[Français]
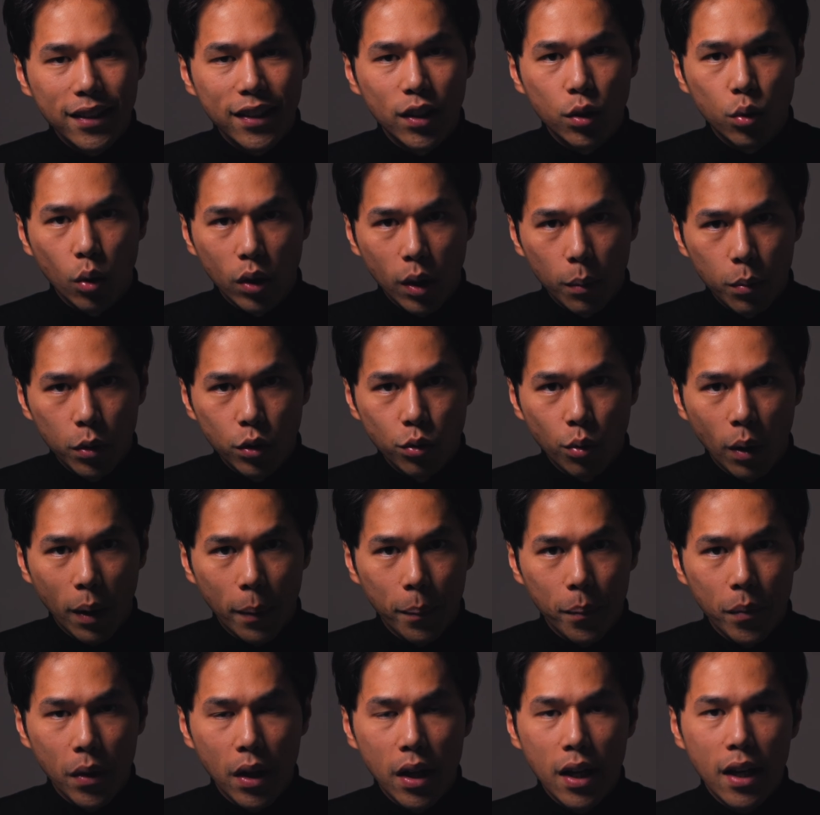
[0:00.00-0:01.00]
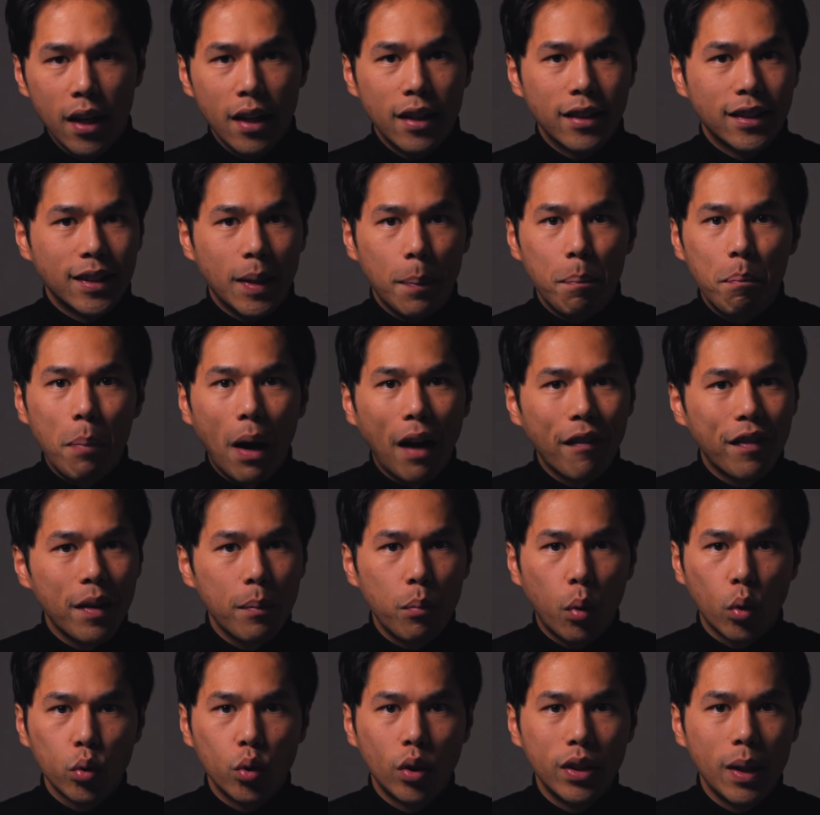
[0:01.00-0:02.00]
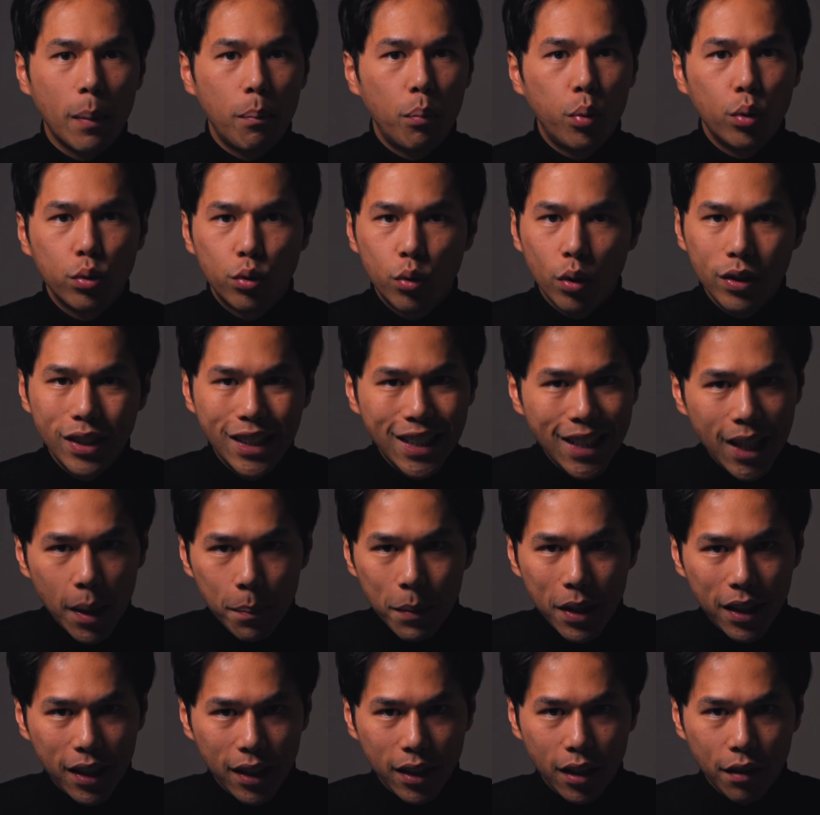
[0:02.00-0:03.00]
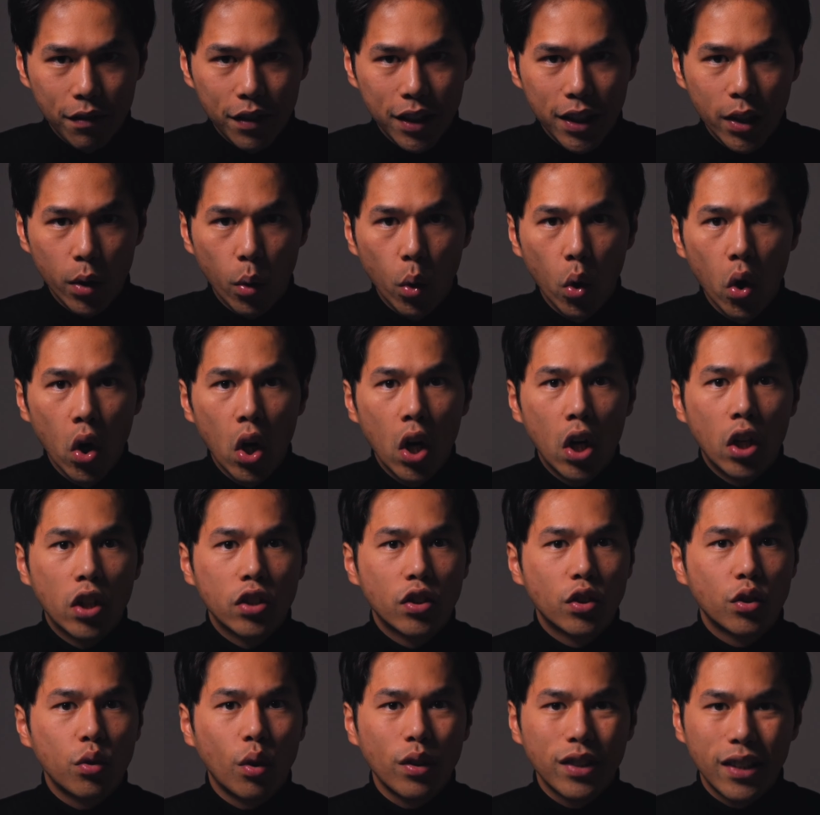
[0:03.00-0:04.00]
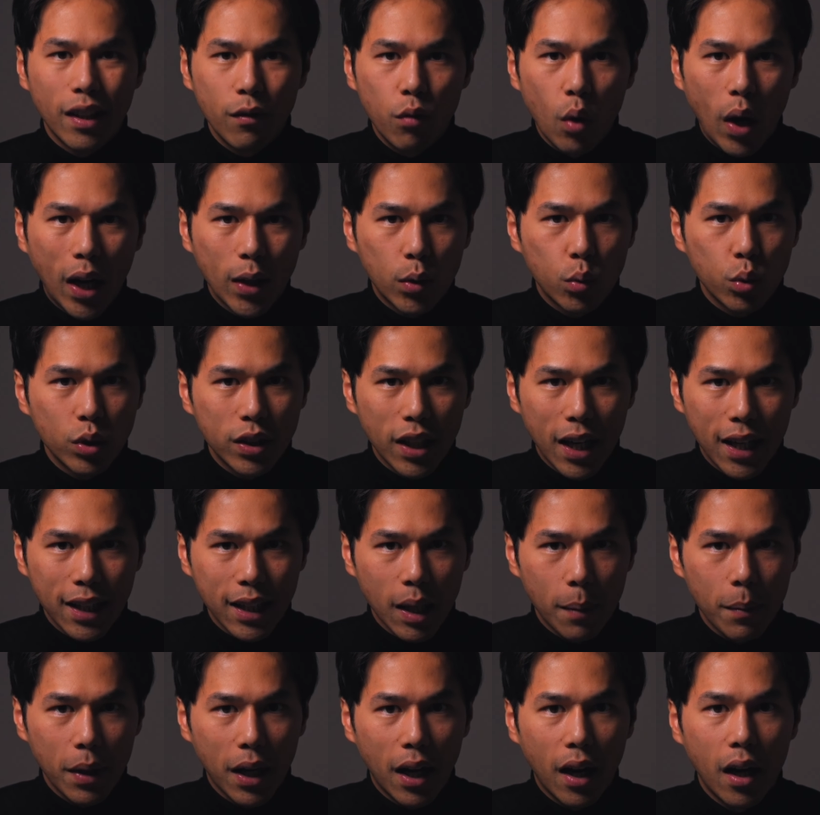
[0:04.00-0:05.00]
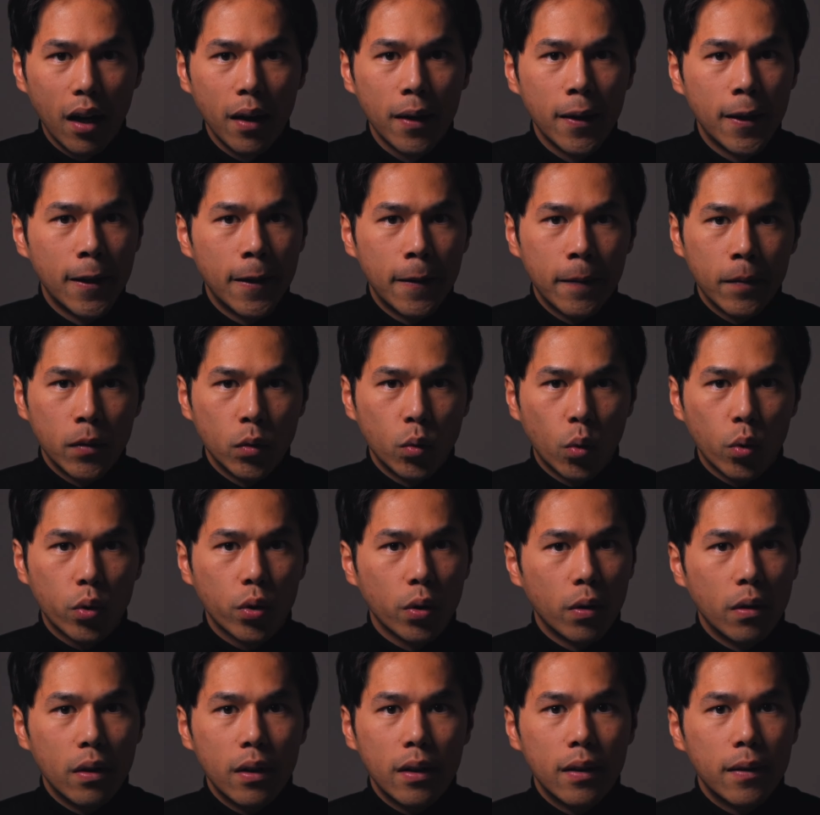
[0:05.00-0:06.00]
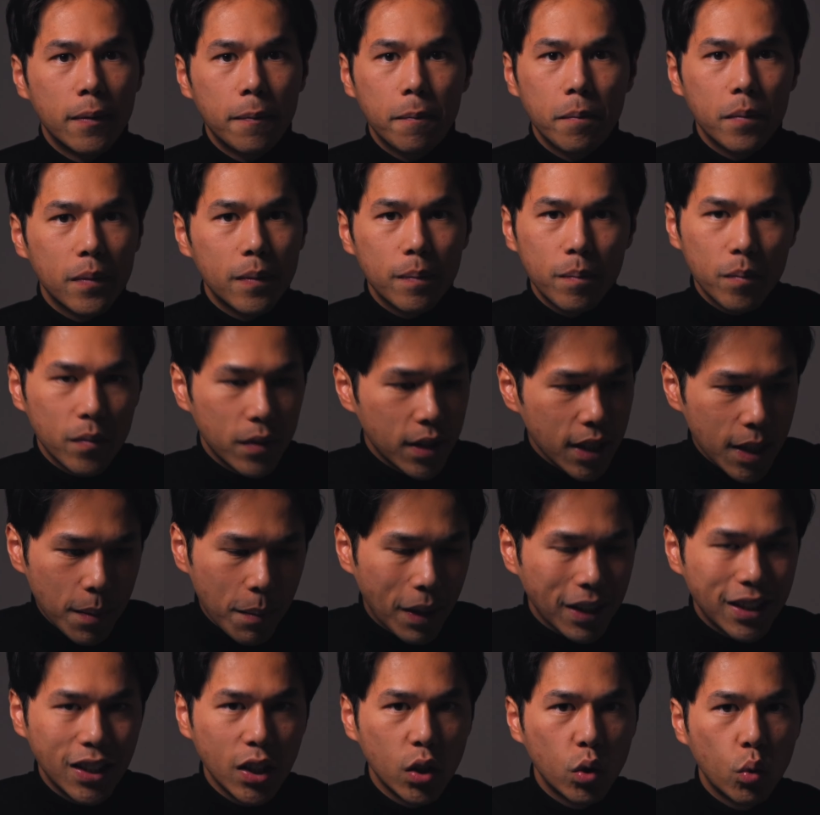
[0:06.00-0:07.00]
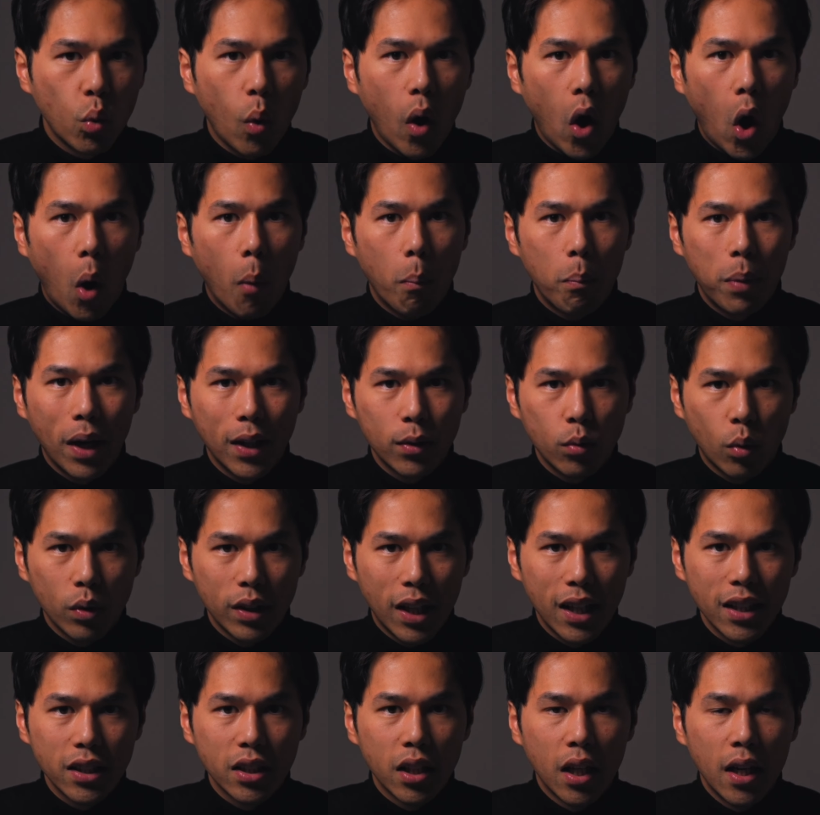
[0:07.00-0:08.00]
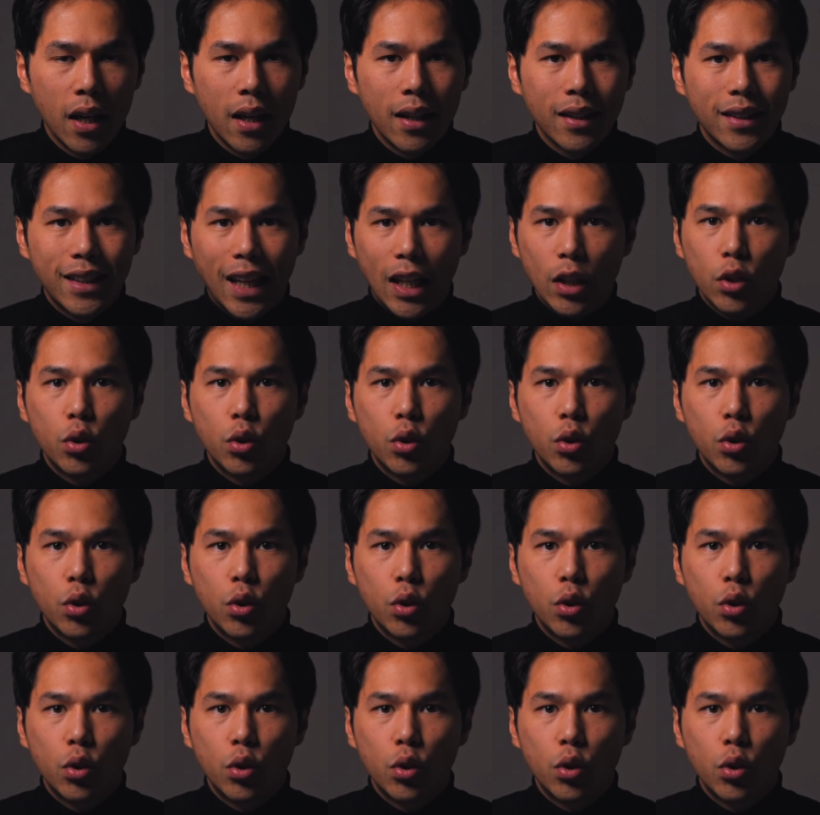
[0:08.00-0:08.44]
si tu en as besoin. C'est parfait pour donner plus de dynamique à tes vidéos sans avoir à toucher la caméra. Donc, imagine-toi en plein tournage, tu as